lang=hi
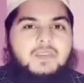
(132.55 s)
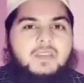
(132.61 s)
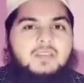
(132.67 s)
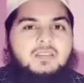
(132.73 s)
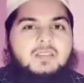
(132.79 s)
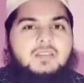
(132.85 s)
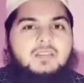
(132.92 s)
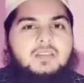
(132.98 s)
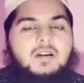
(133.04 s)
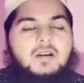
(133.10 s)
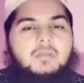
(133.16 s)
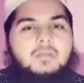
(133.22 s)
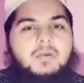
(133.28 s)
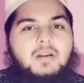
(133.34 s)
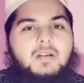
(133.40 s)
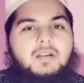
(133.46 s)
किसी
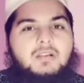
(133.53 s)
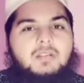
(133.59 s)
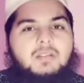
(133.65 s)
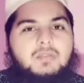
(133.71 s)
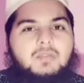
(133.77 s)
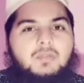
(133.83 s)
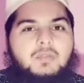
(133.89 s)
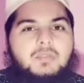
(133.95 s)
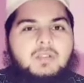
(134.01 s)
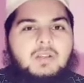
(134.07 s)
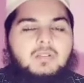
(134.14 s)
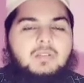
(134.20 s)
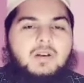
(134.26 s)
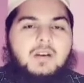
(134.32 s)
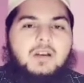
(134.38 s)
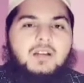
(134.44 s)
जगह पर किसी
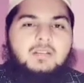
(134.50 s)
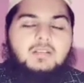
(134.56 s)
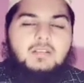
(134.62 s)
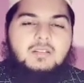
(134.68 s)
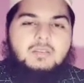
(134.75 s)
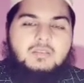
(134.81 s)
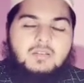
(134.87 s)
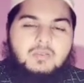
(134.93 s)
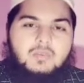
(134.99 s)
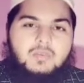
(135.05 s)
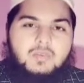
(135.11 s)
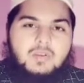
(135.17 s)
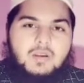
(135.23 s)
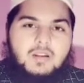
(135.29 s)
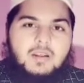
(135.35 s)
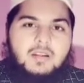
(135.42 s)
डॉक्टर वगैरह से
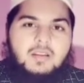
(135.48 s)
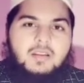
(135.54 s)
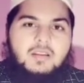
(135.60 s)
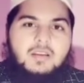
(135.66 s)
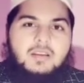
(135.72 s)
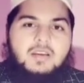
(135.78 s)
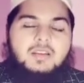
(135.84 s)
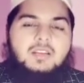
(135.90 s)
ज़रूर करा लें